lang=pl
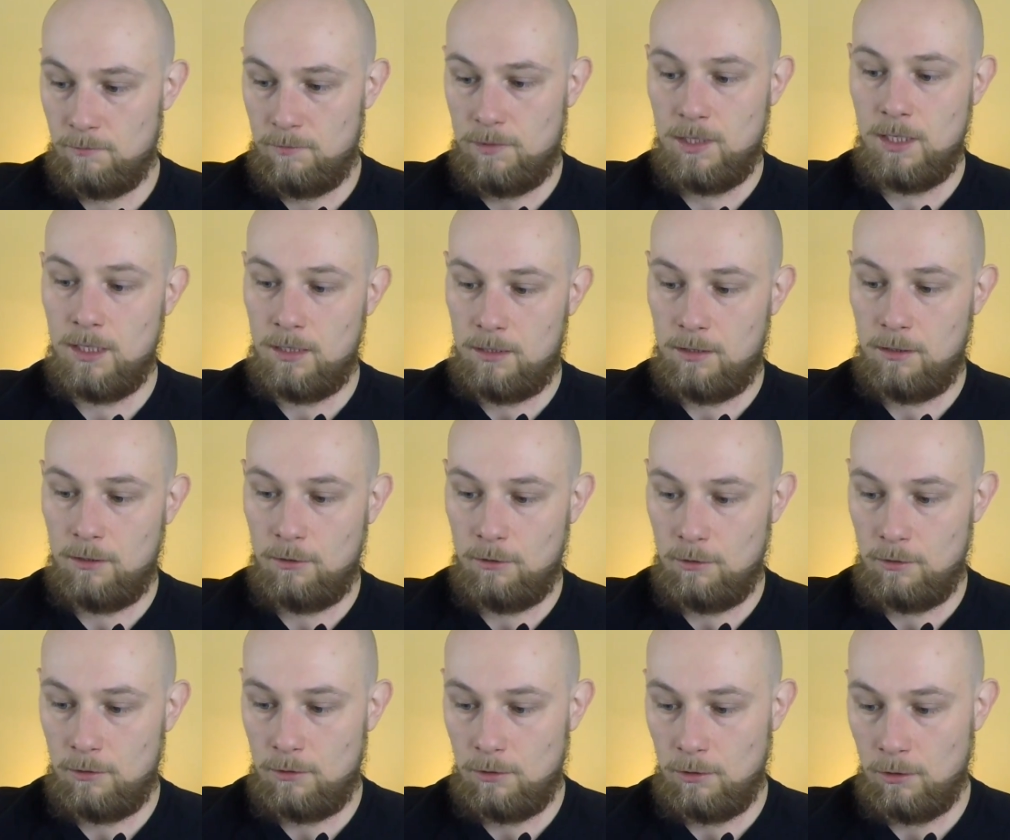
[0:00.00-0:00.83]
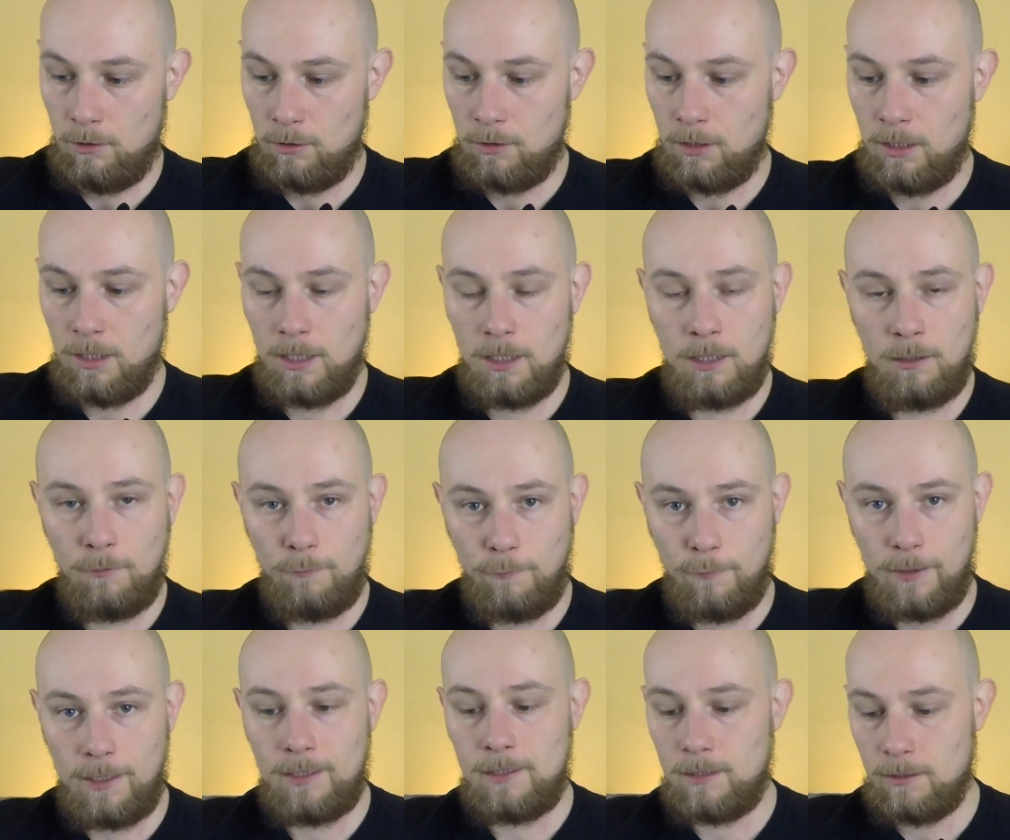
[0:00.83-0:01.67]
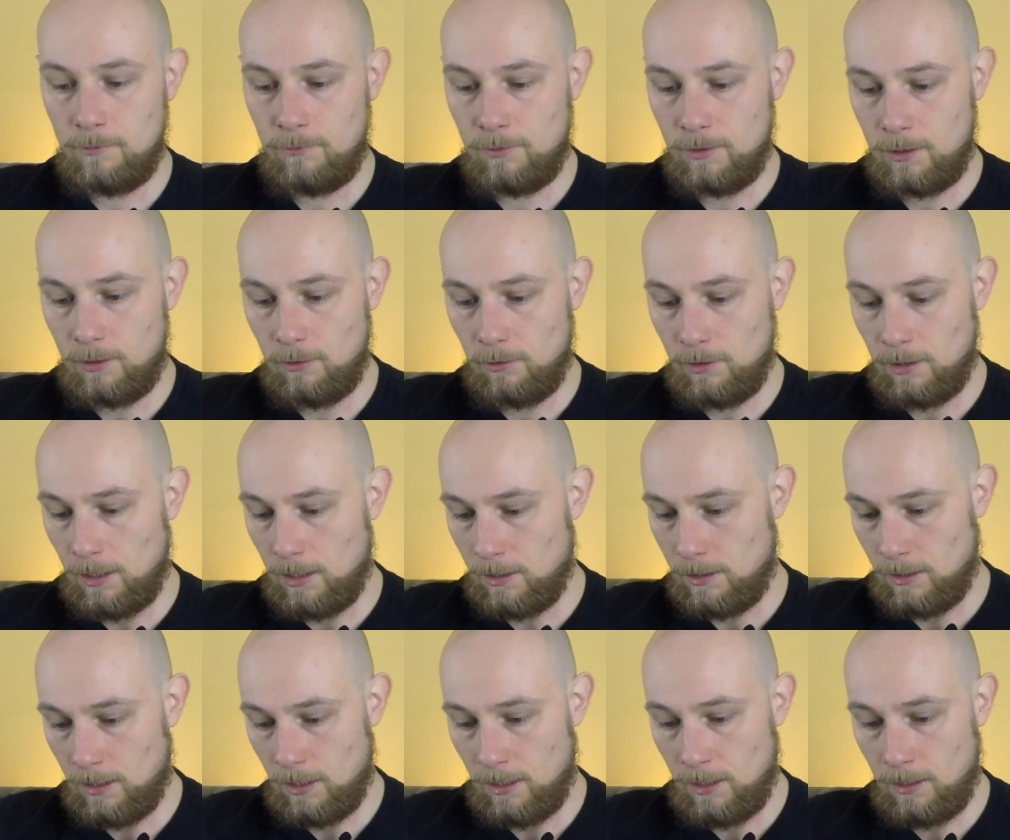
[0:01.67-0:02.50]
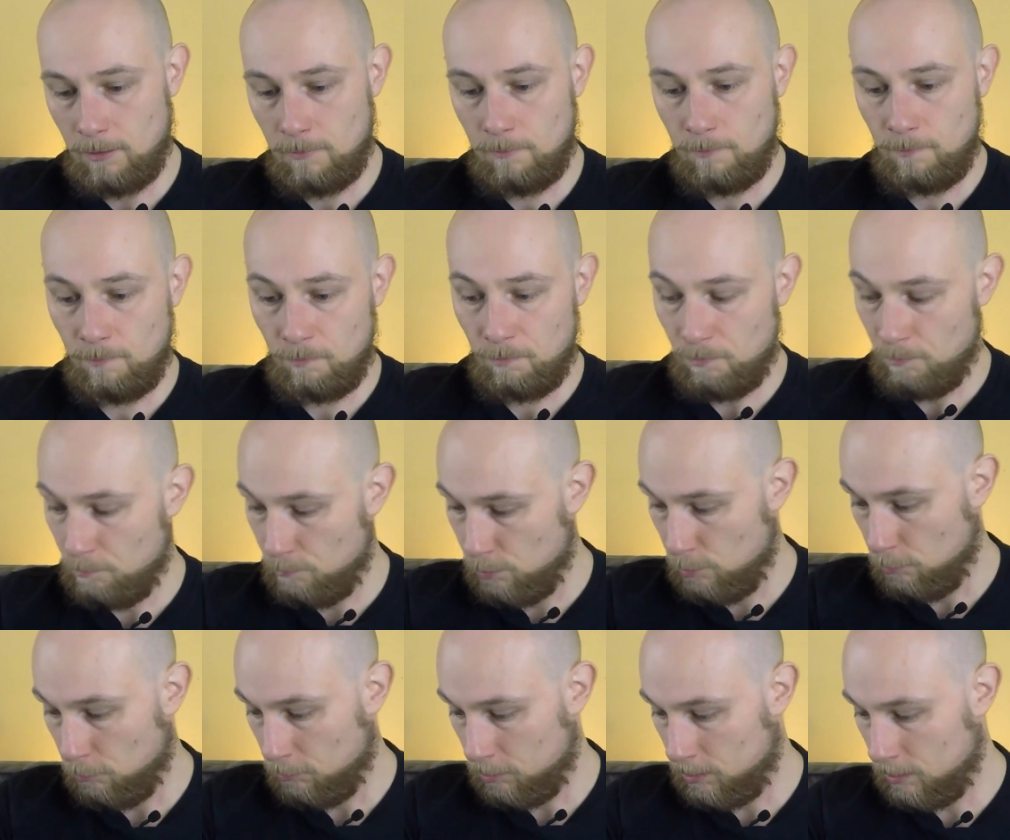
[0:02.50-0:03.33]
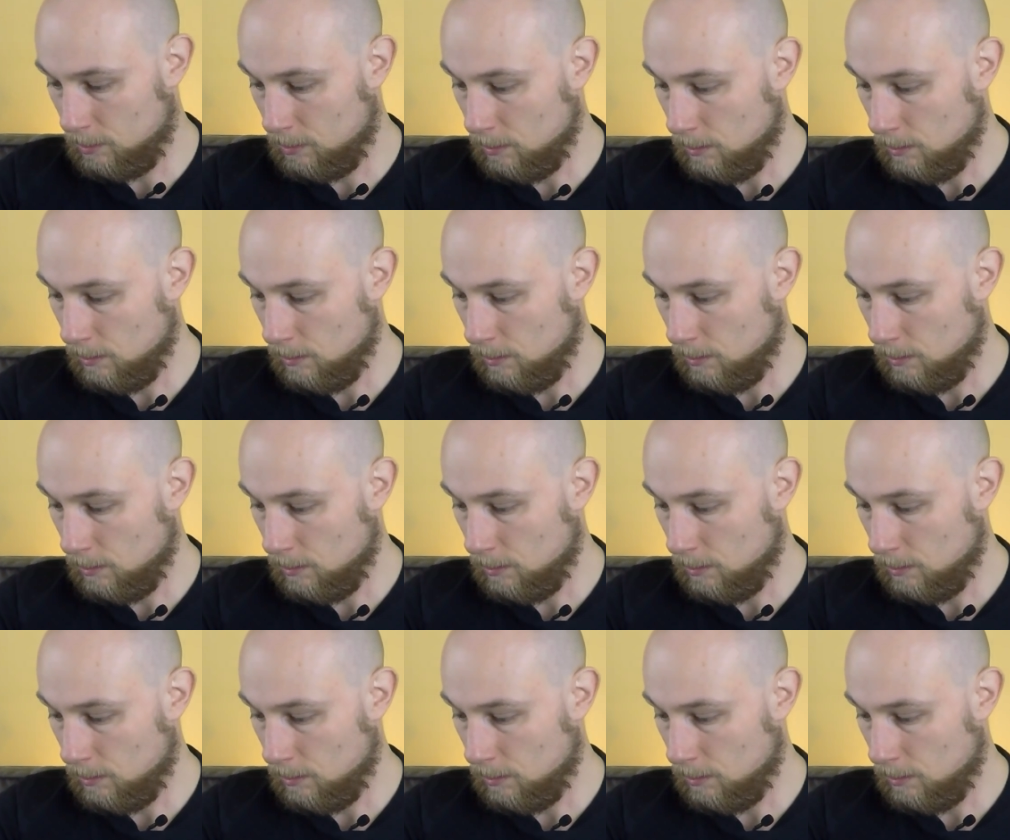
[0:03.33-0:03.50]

jest to ok, fajnie wykonane, plus.